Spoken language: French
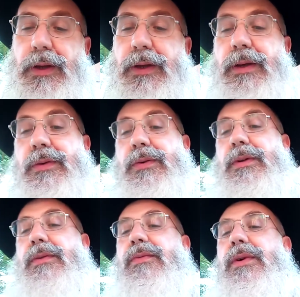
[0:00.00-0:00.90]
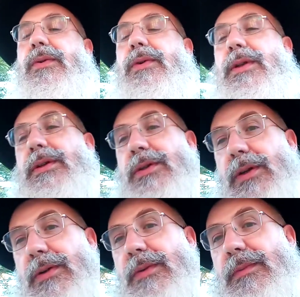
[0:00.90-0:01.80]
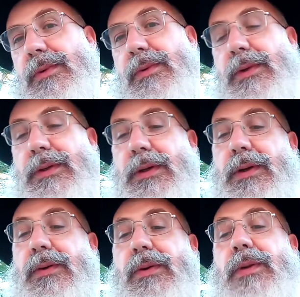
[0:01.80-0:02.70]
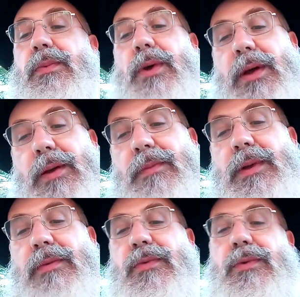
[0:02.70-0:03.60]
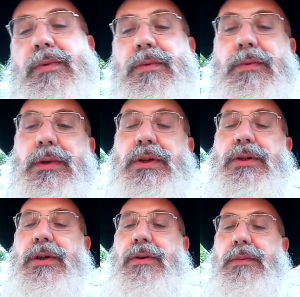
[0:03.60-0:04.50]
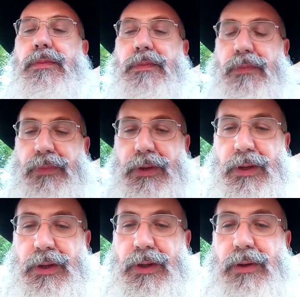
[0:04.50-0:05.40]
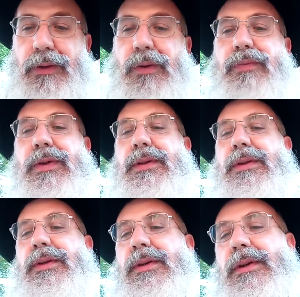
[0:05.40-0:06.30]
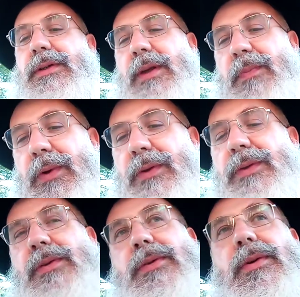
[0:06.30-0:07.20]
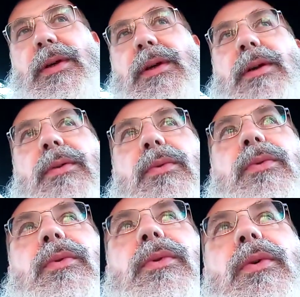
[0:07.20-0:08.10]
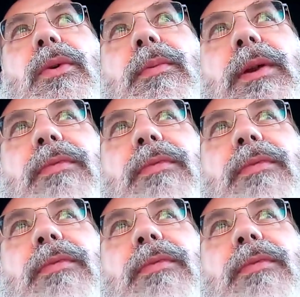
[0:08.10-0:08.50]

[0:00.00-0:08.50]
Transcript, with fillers: Et ensuite, une fois qu'on leur a dit shalom, donc on les accueille, on leur dit boachem, bienvenue, les shalom. Donc en fait, ils apportent ce qui est l'union entre l'homme et la